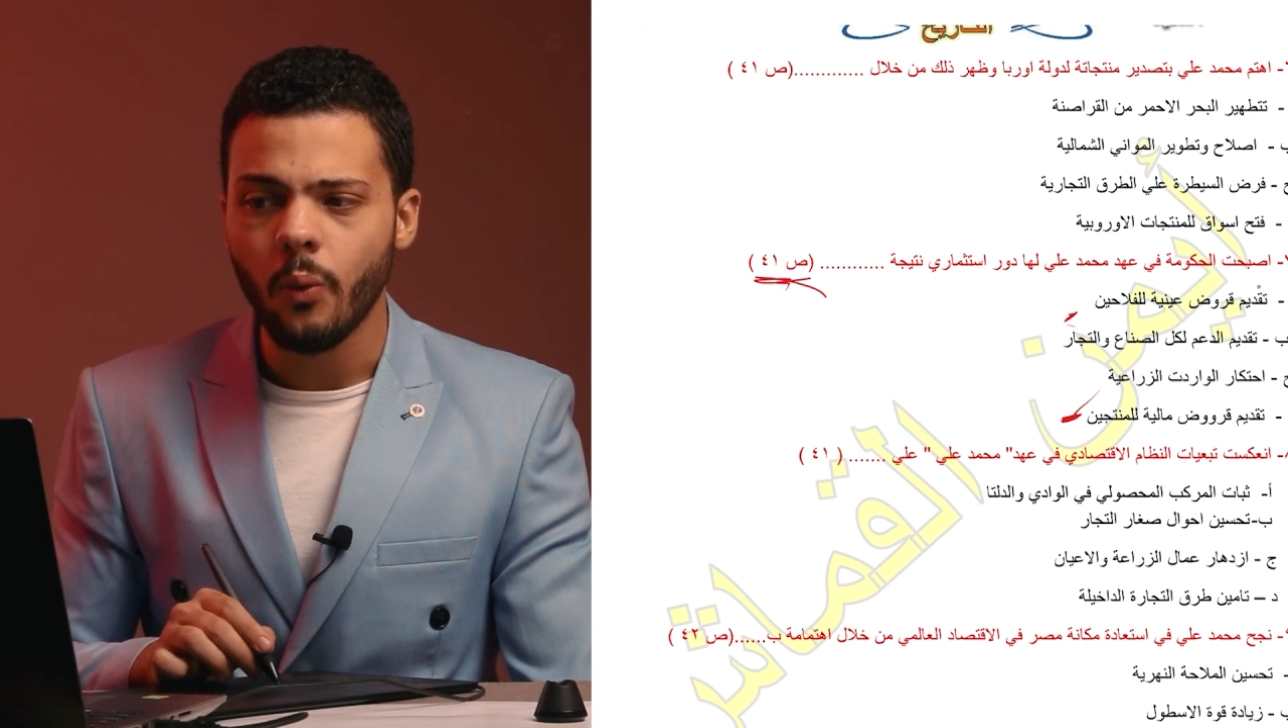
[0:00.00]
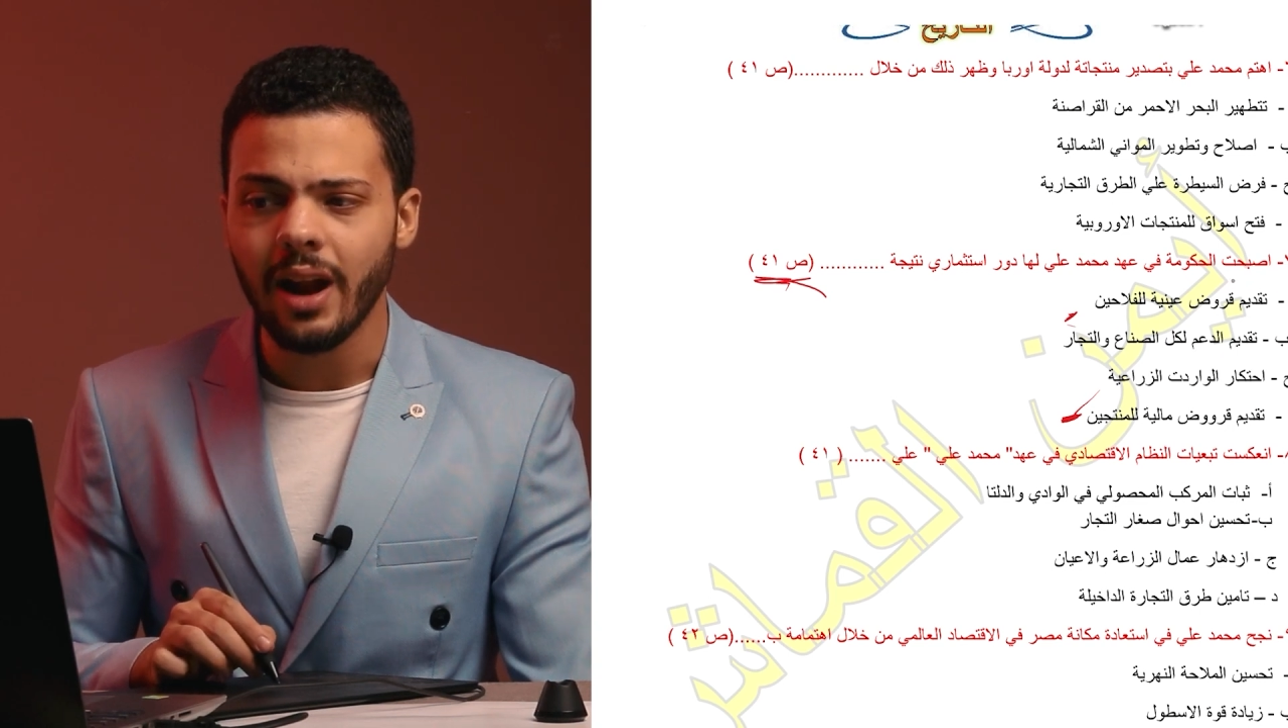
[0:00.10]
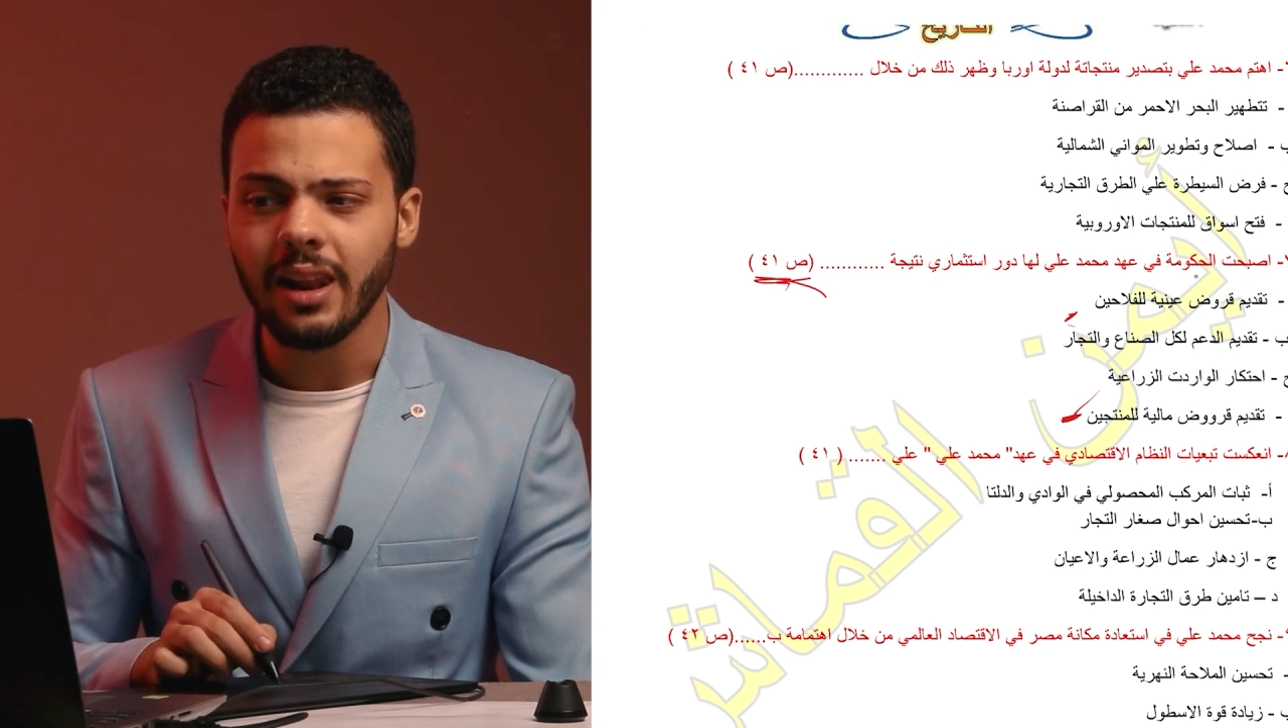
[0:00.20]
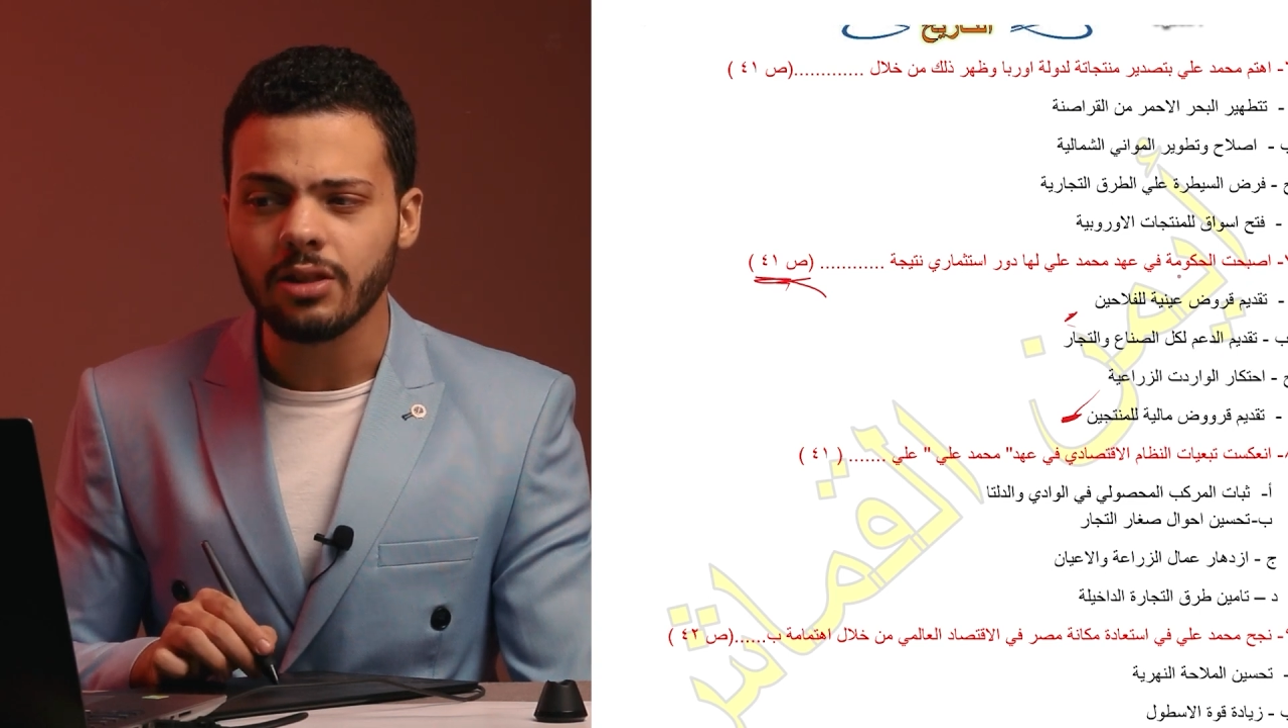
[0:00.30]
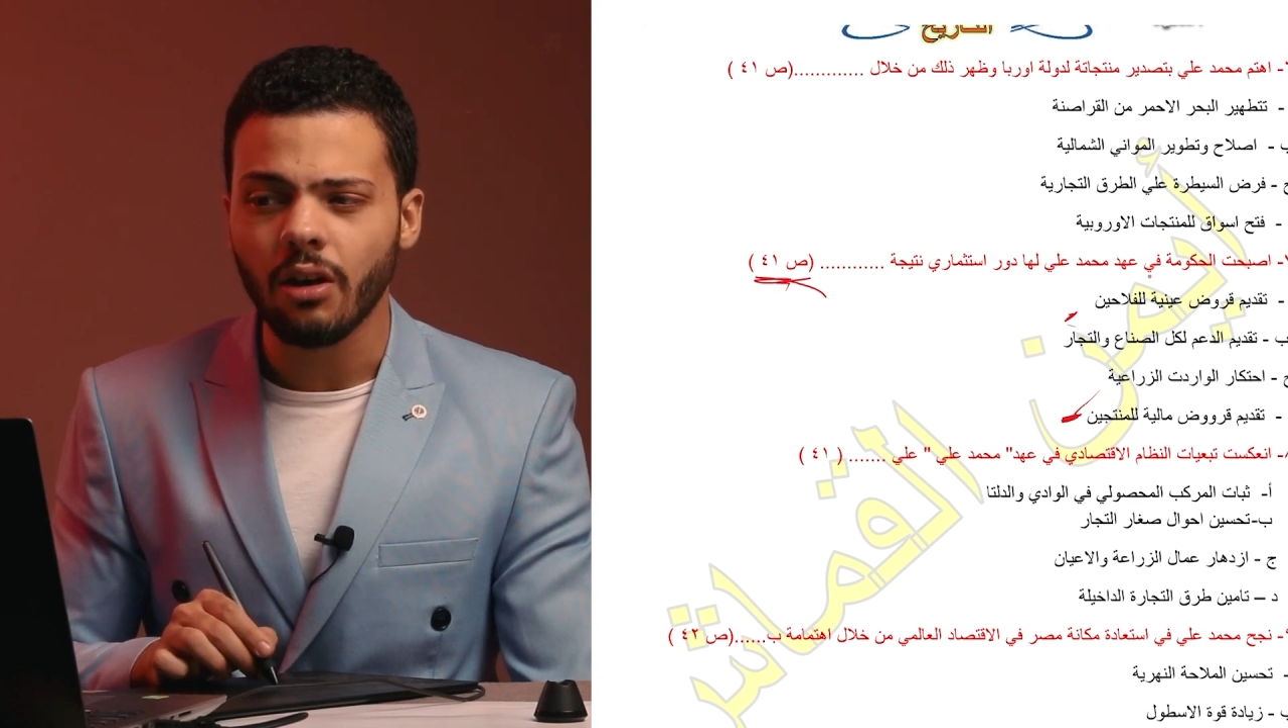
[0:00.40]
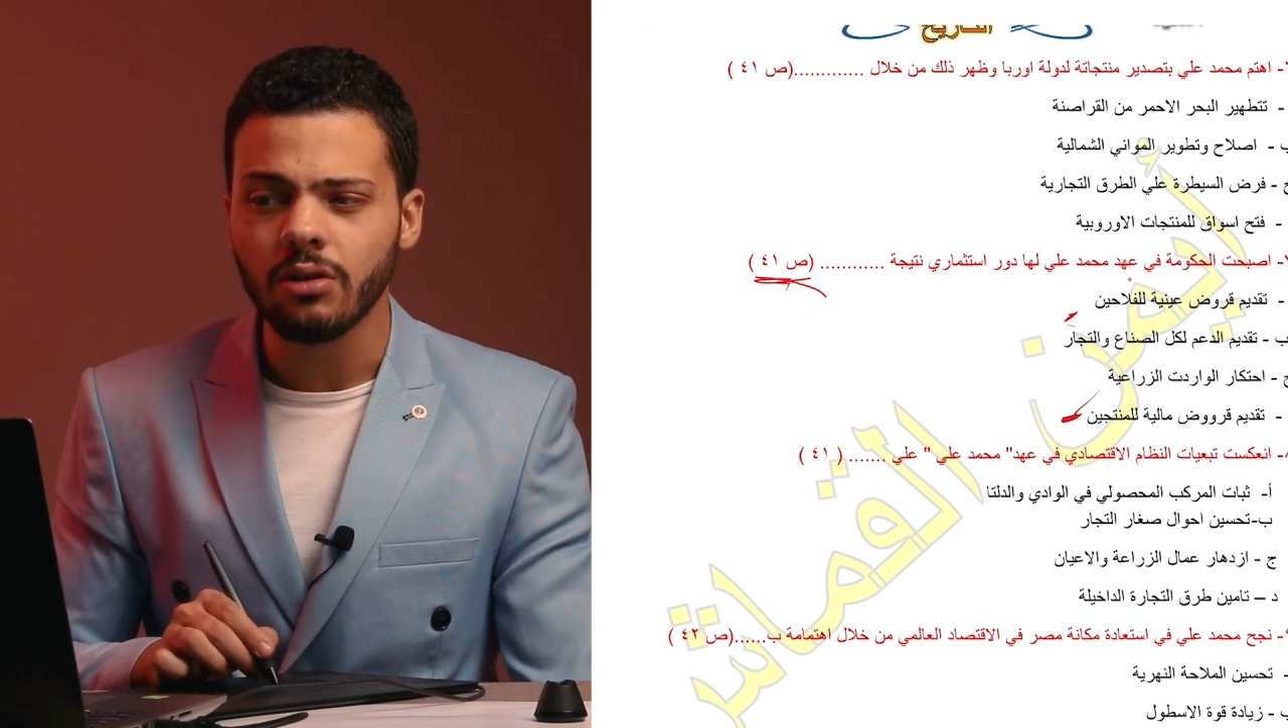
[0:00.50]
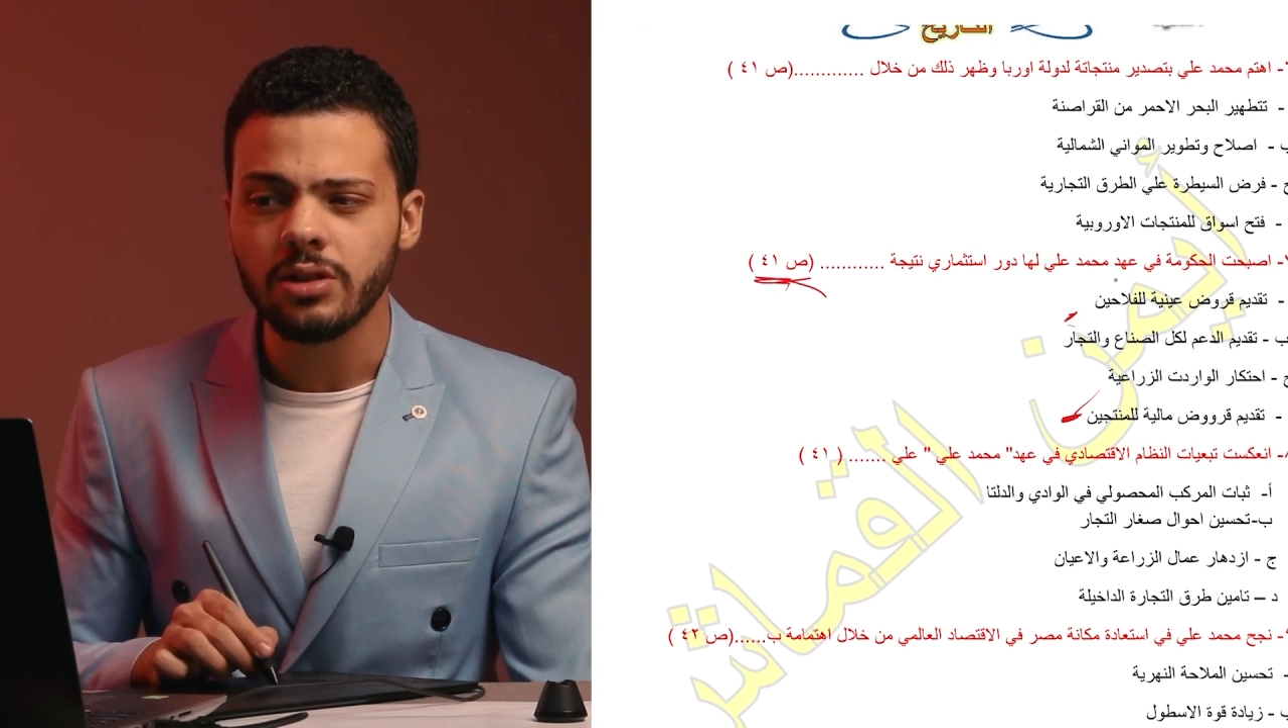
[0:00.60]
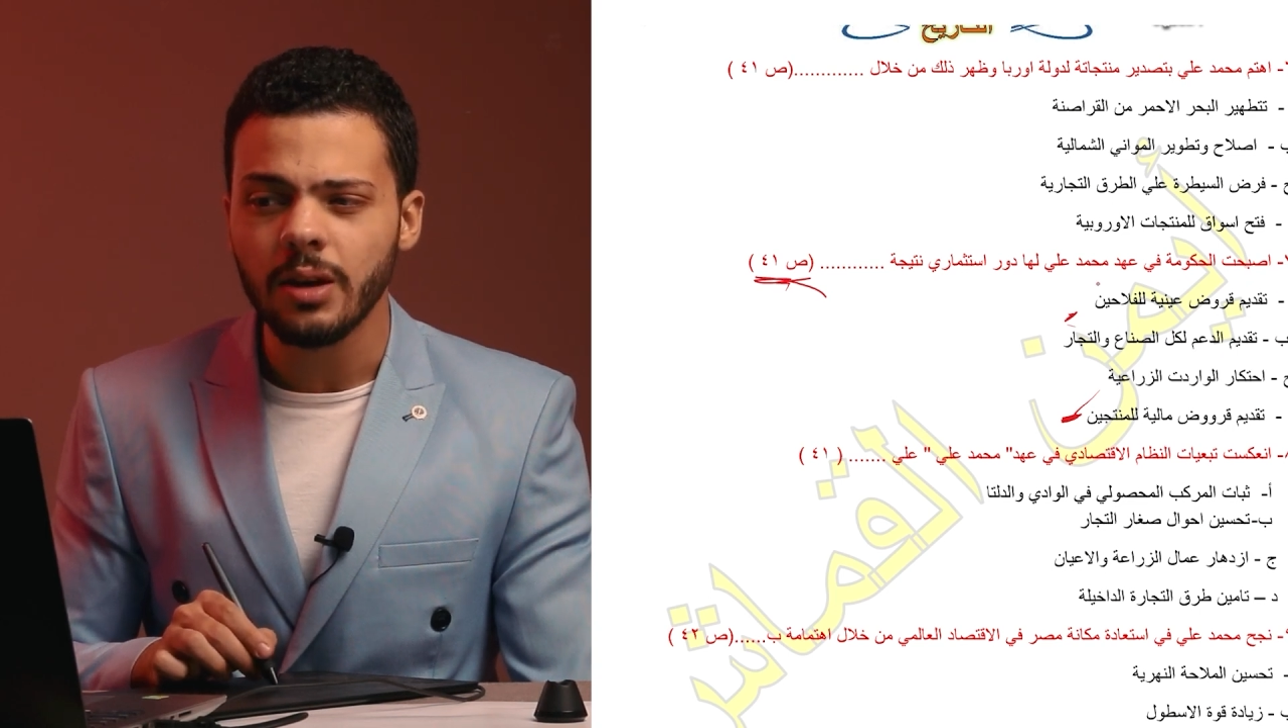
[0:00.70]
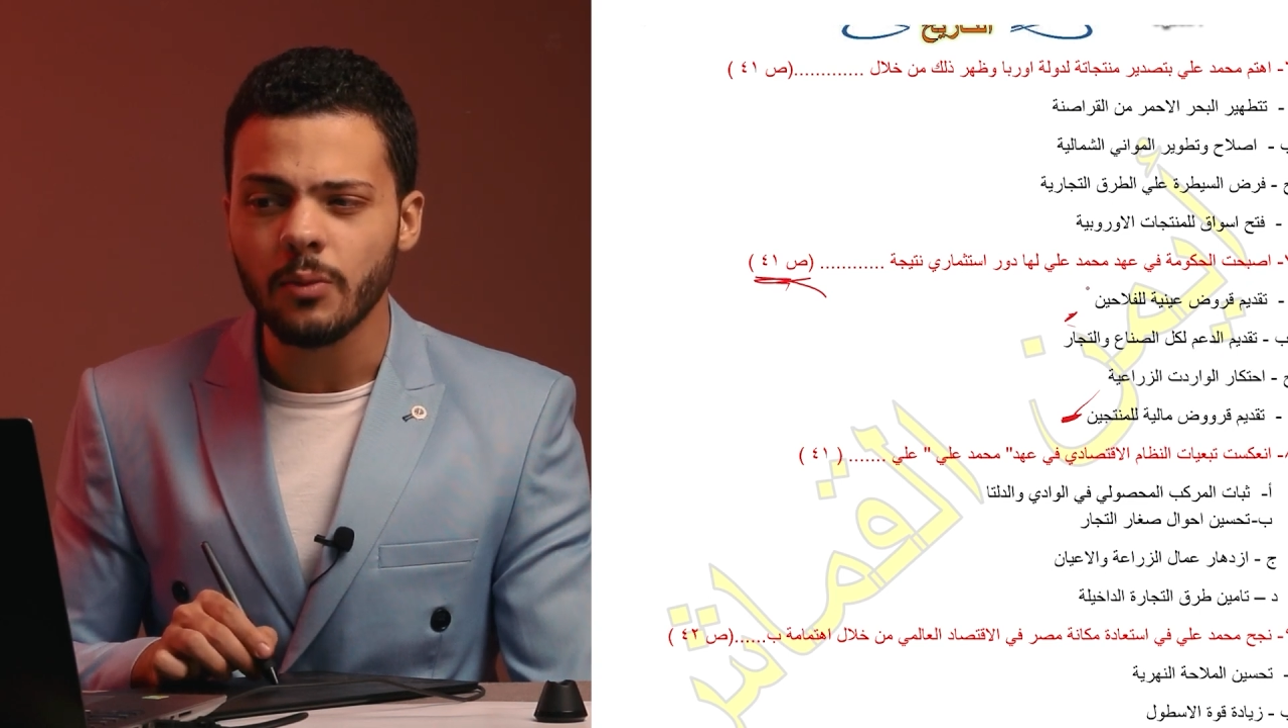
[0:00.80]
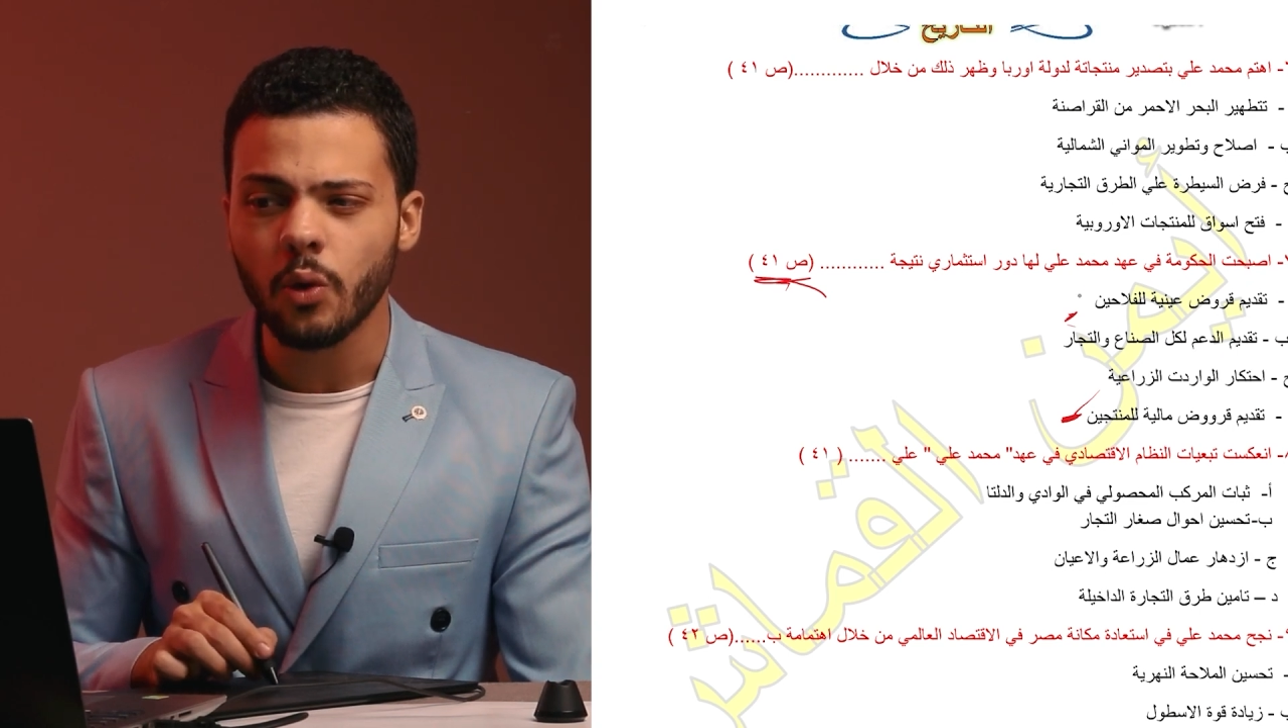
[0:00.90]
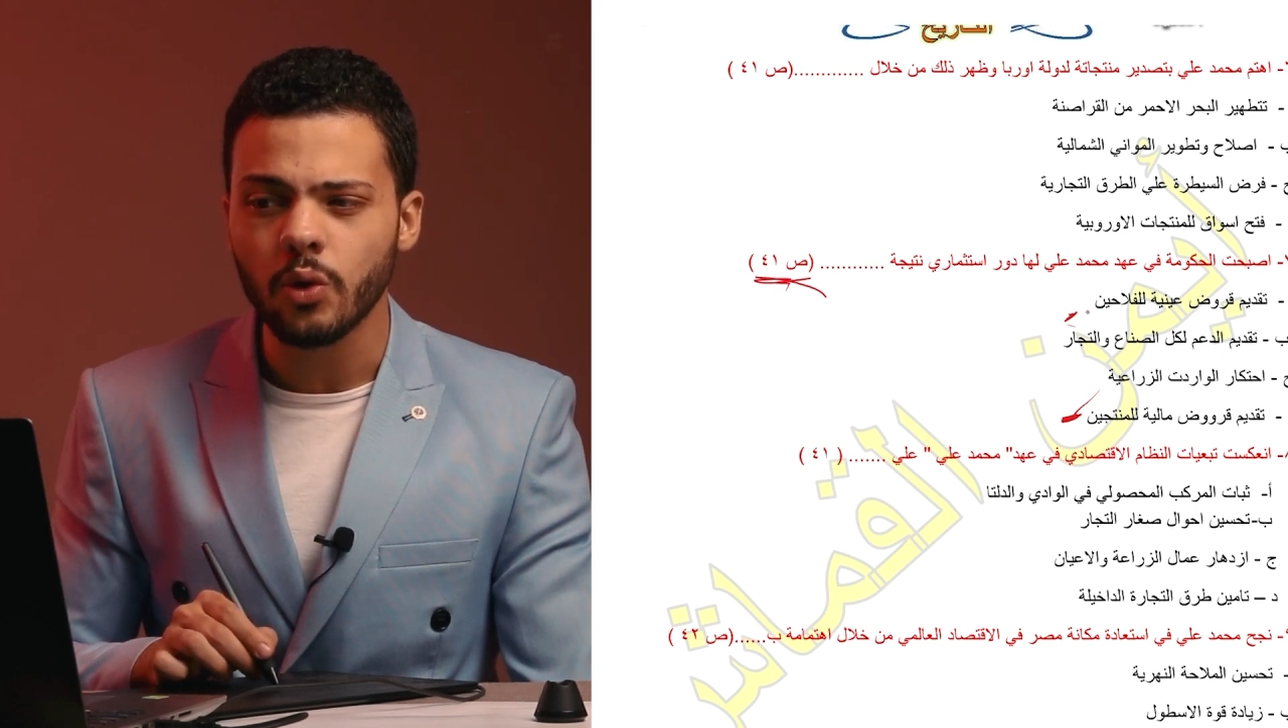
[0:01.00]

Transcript: ولا تقديم